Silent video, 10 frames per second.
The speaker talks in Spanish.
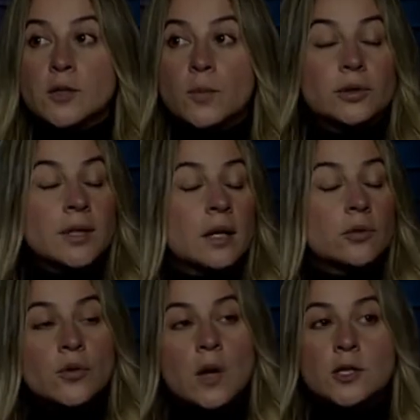va a
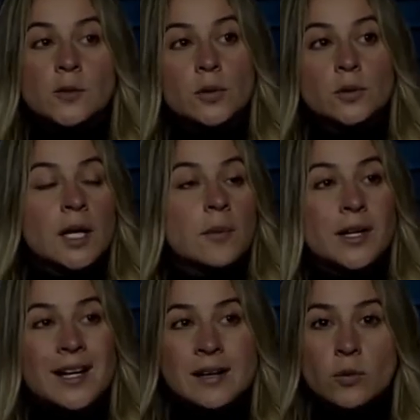exportar, no se va a exportar,
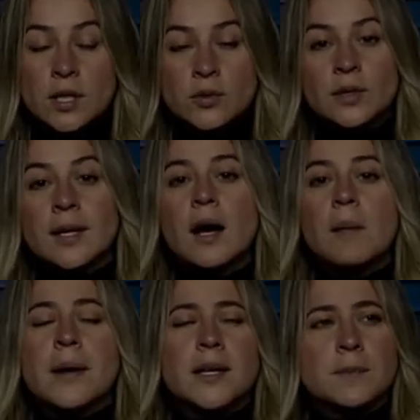porque la regulación de
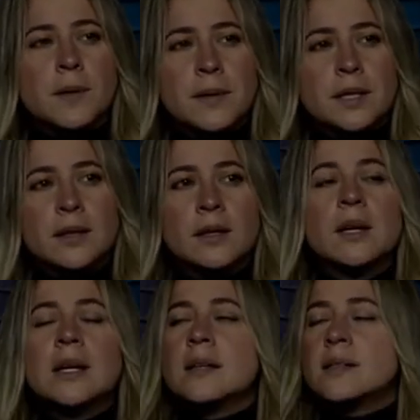cada país permite
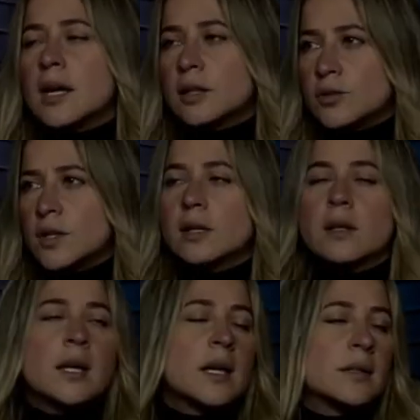ciertos
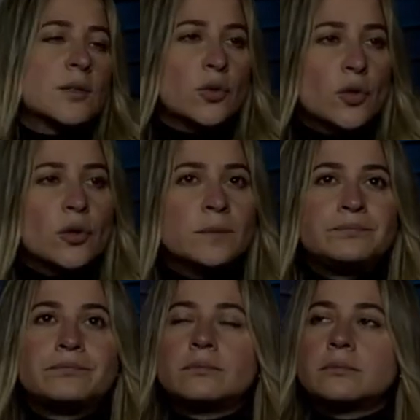ingredientes o no.